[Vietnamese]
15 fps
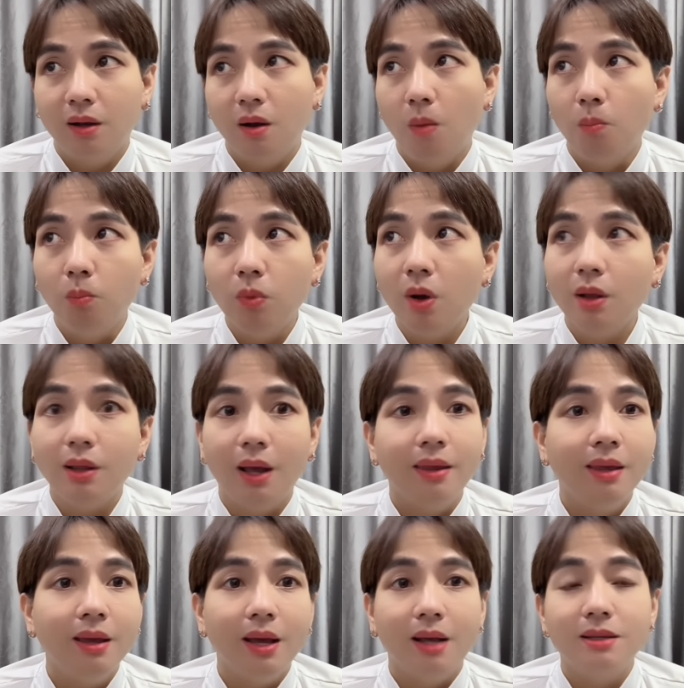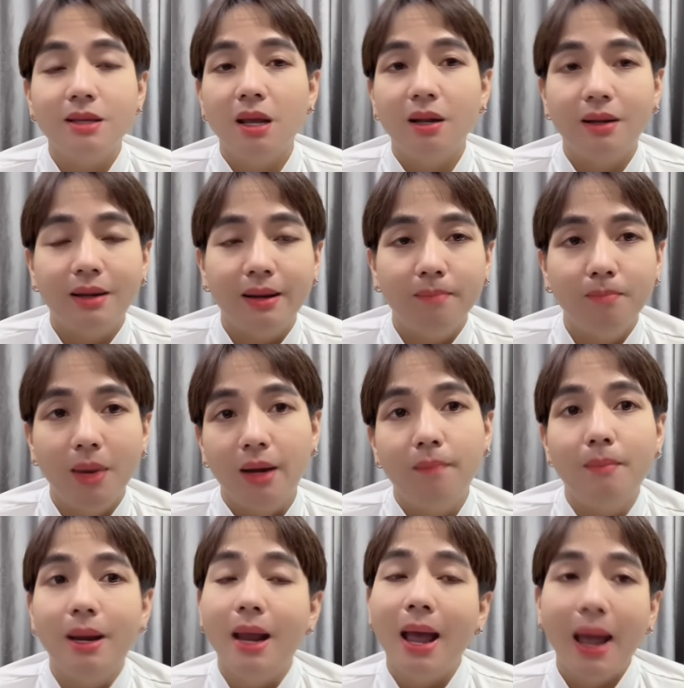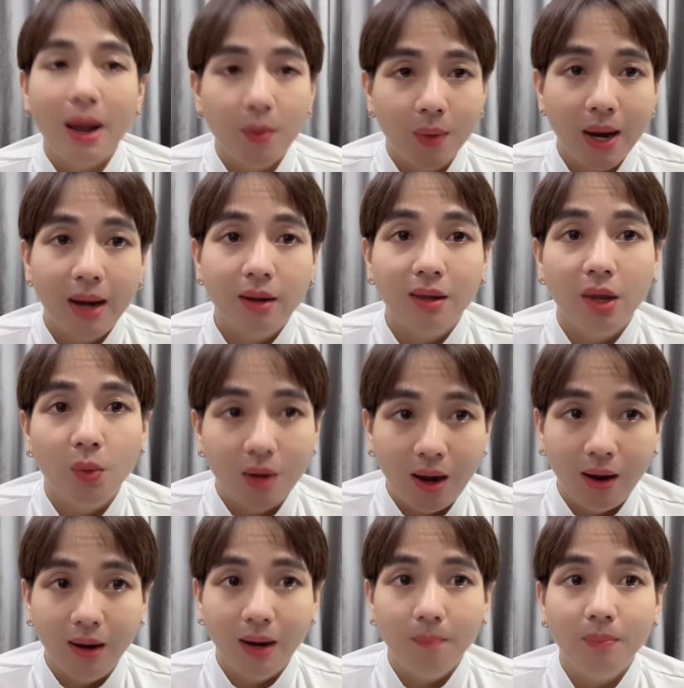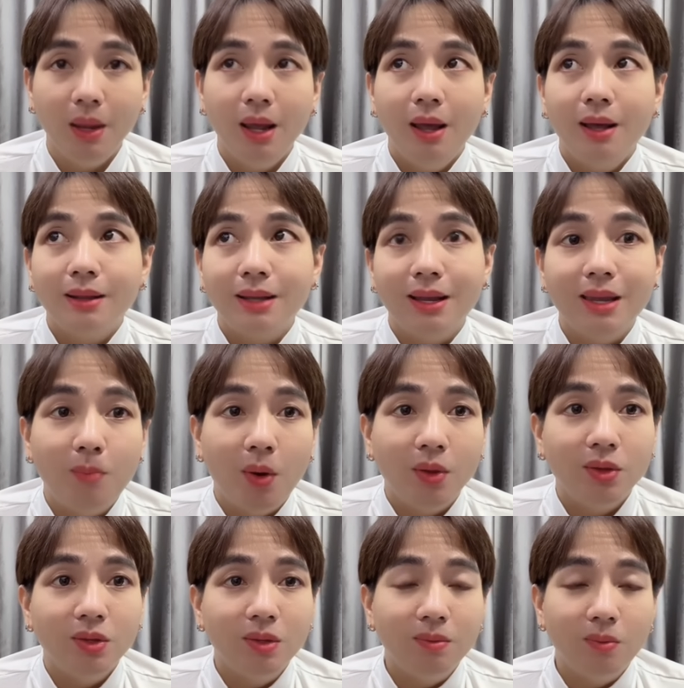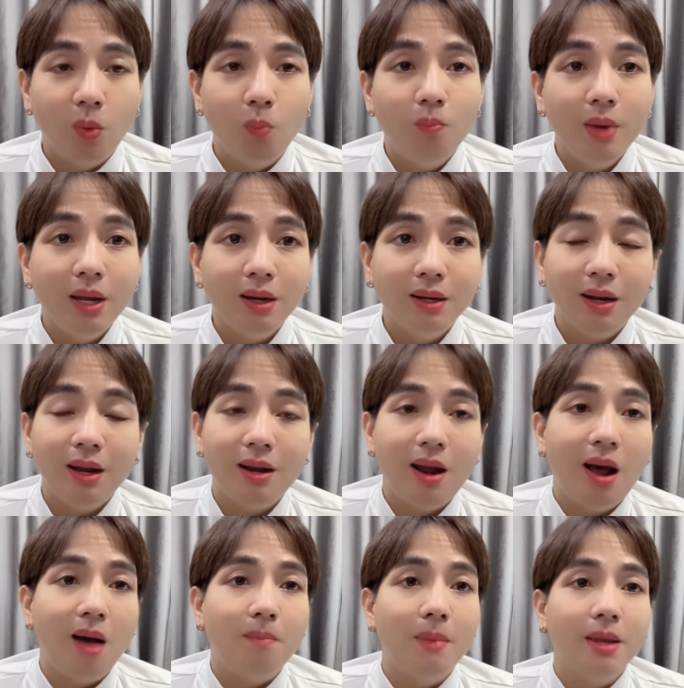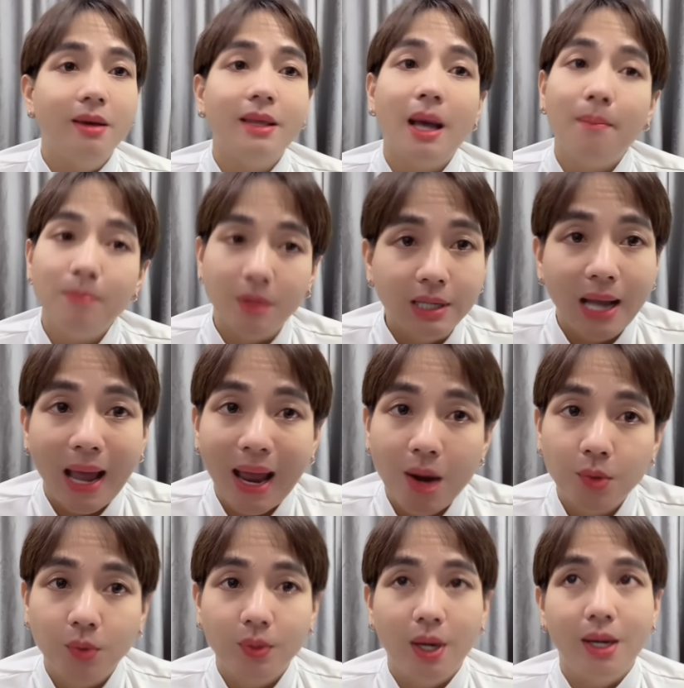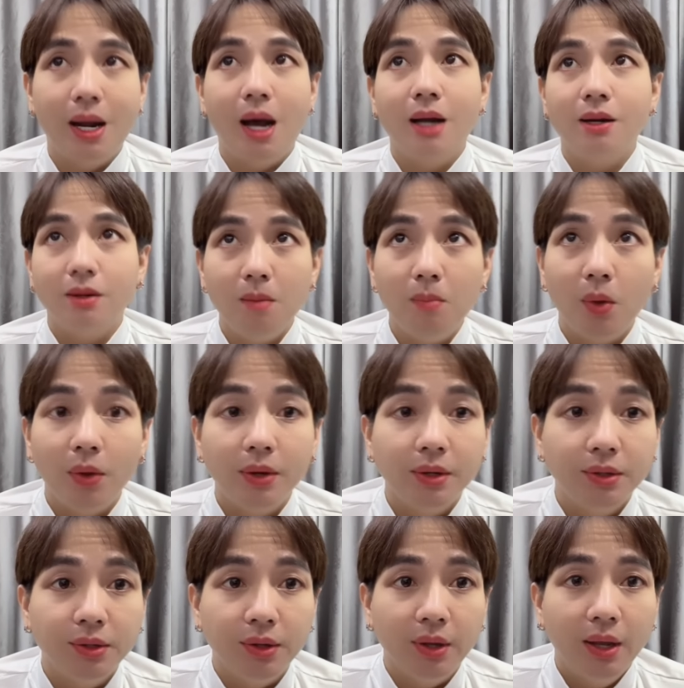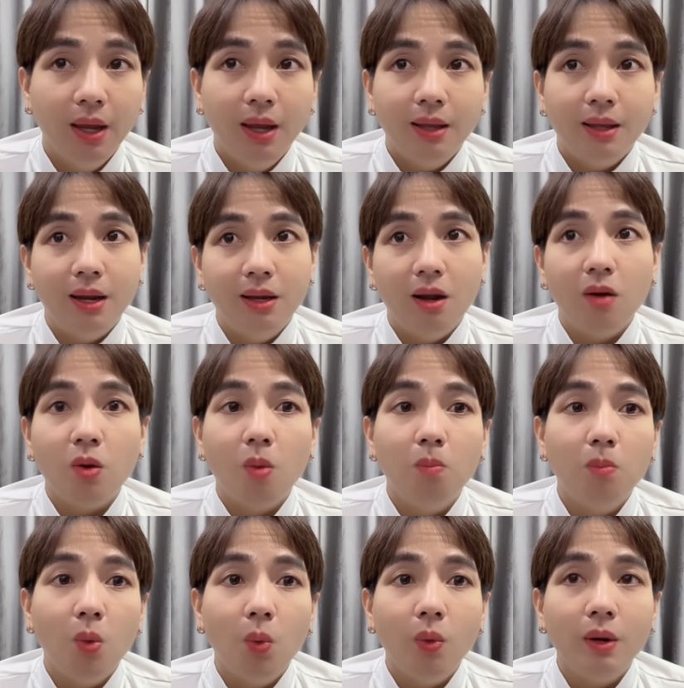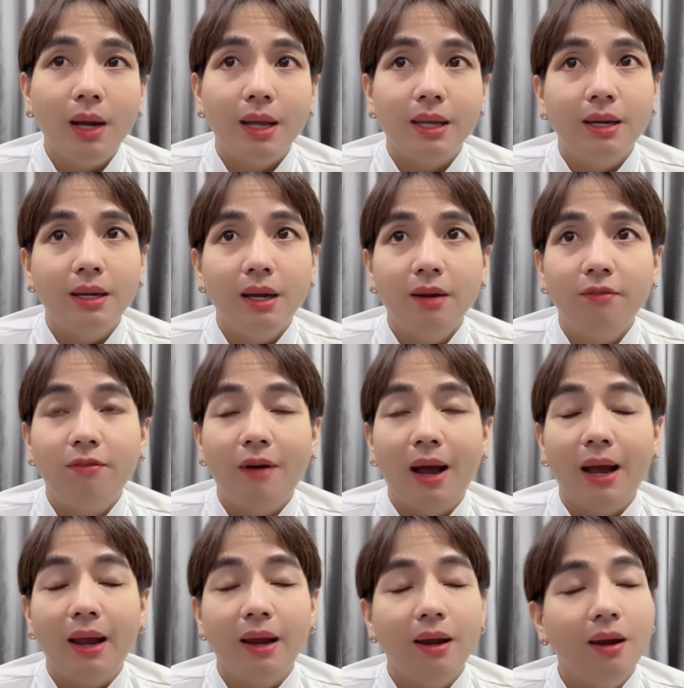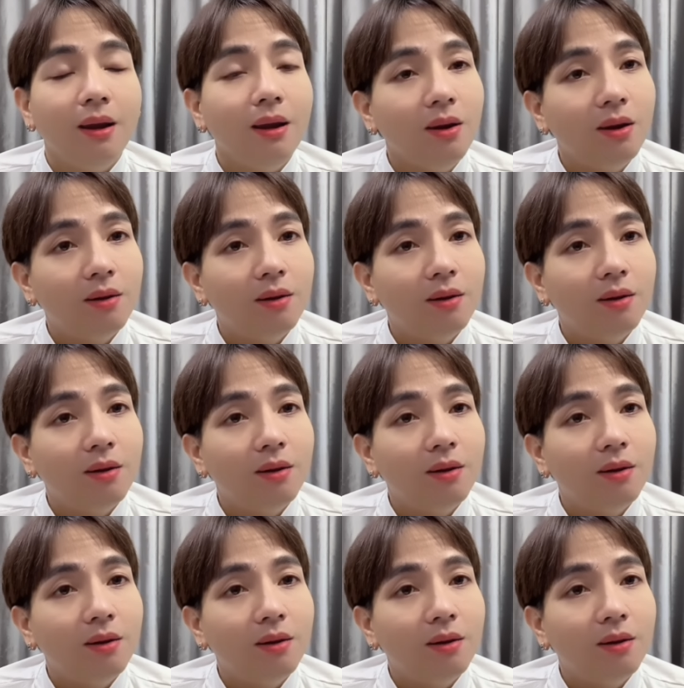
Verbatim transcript: cũng có thể chiếc cảnh sẽ bị bị ao ra nhiều lần lắm tại vì mọi người cũng biết cái đó cái đợt mà giới thám tử cao rồi này nọ đó, đó mọi người thì nó cũng muốn là chị đi phải